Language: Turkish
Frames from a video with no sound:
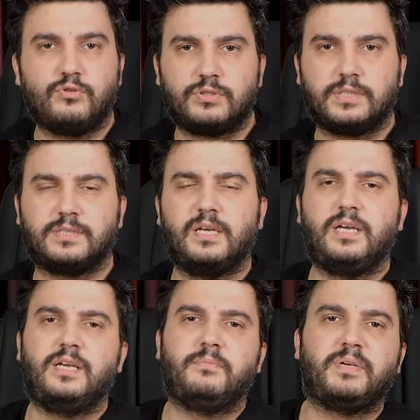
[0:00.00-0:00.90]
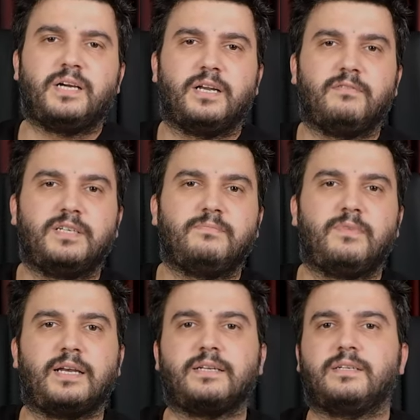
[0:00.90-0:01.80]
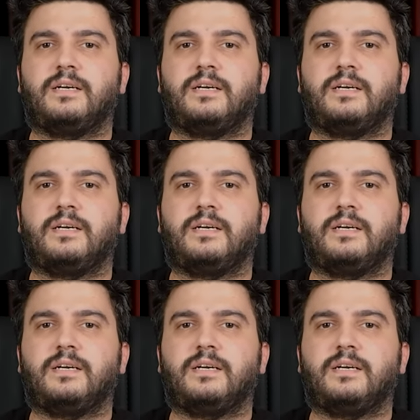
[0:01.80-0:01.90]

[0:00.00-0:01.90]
diyorsanız bir karavanım var.